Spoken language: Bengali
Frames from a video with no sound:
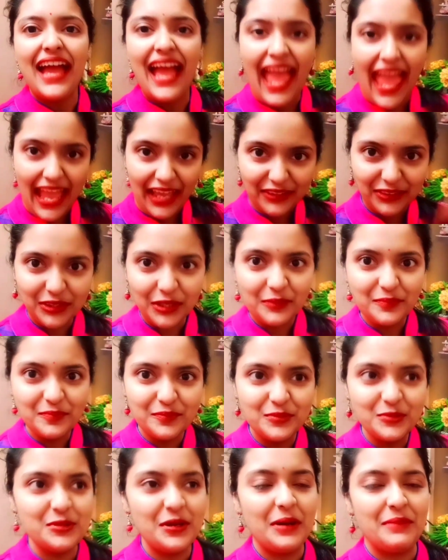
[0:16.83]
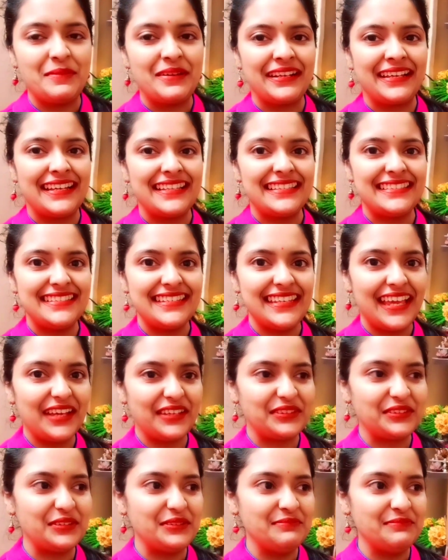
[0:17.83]
একদম পুরো আমার কাছে
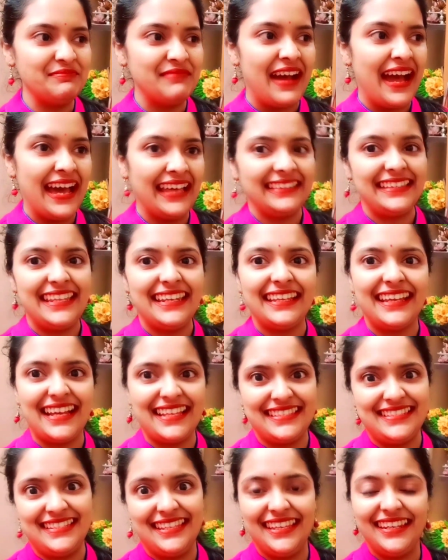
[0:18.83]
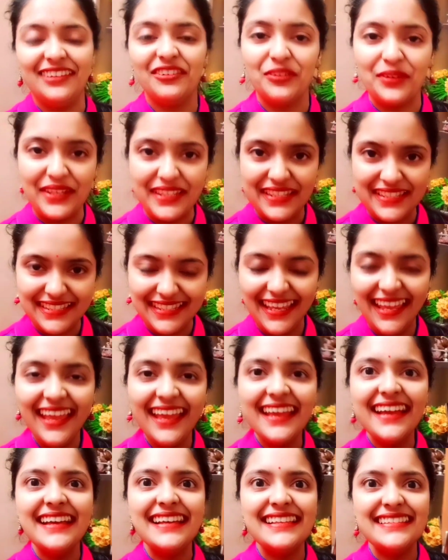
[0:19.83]
একদম হাতের কাছে রয়েছে
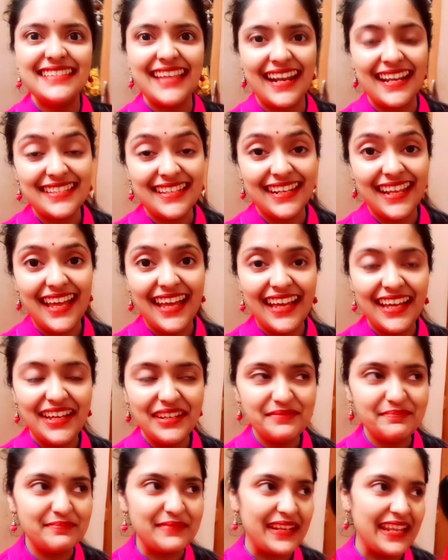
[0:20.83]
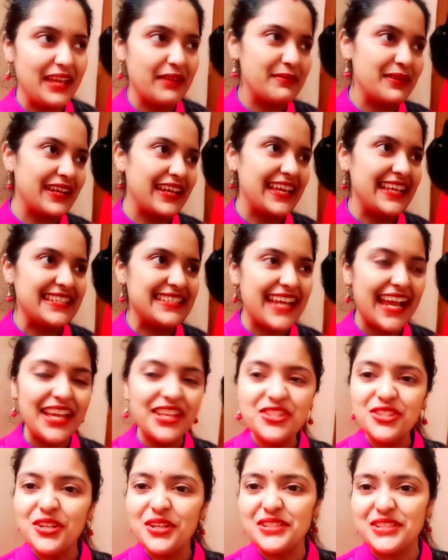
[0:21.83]
যারা যারা মানে আমাকে
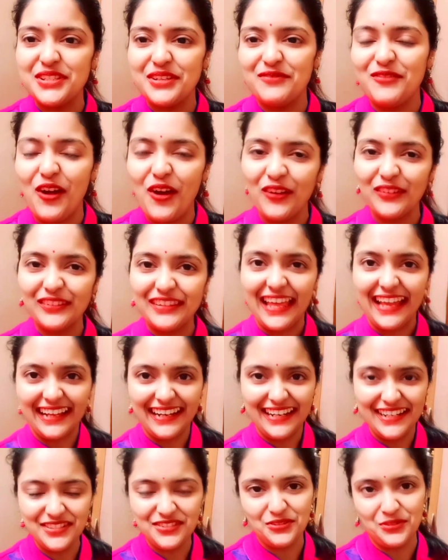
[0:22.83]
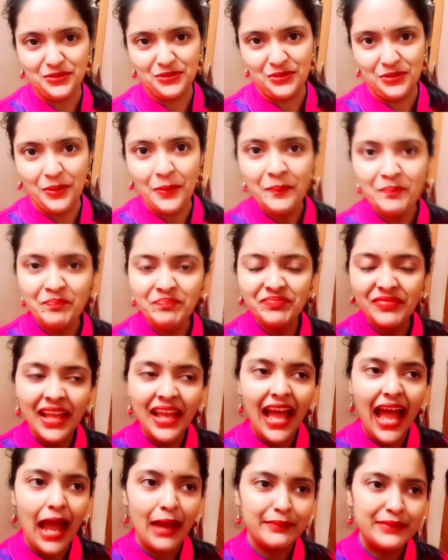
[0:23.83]
চাইছো যে ব্লগ দেখার জন্য
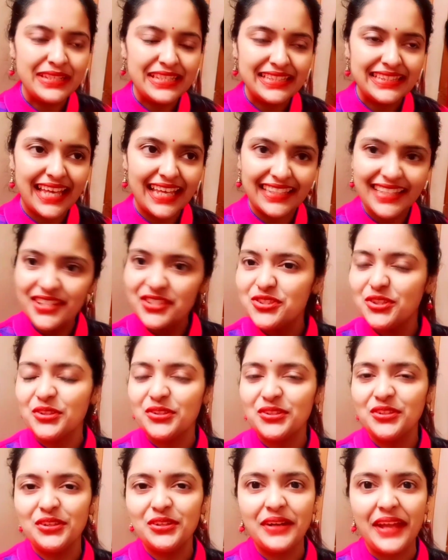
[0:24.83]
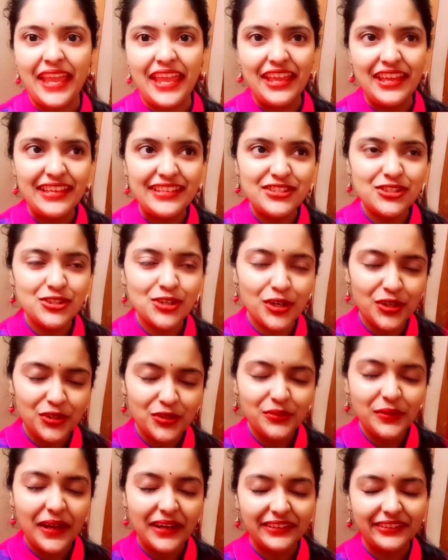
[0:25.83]
আমি তাদের জন্য এই ছোট্ট
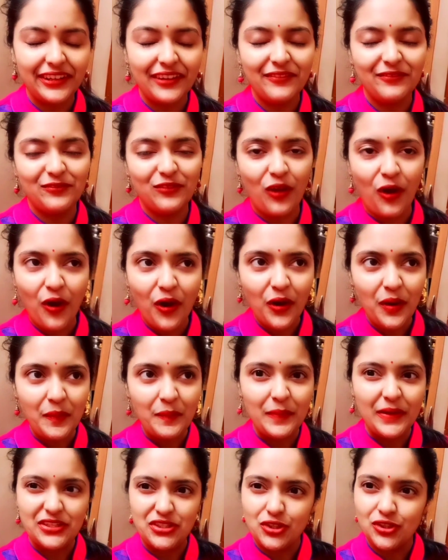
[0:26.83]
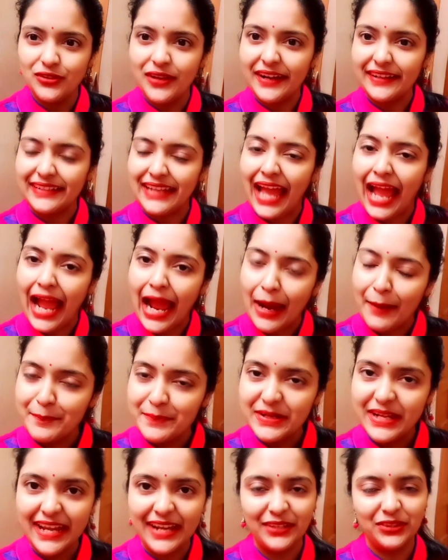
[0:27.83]
একটা ব্লগ বা ছোট একটা
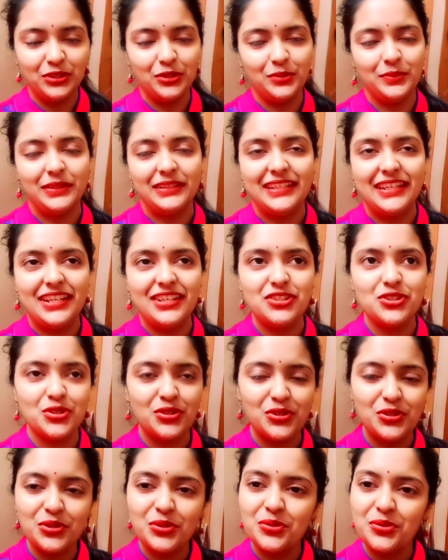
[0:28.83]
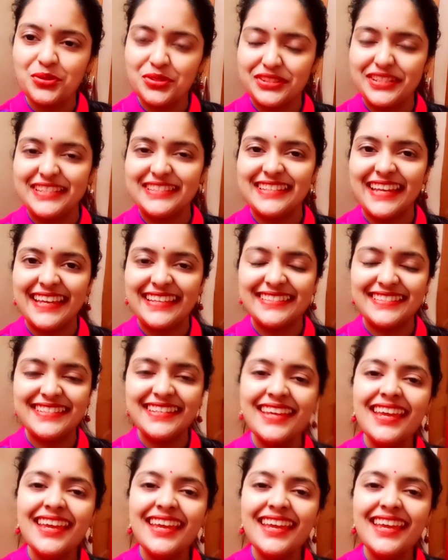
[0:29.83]
আপডেট তোমাদের জন্য করতে চাইছি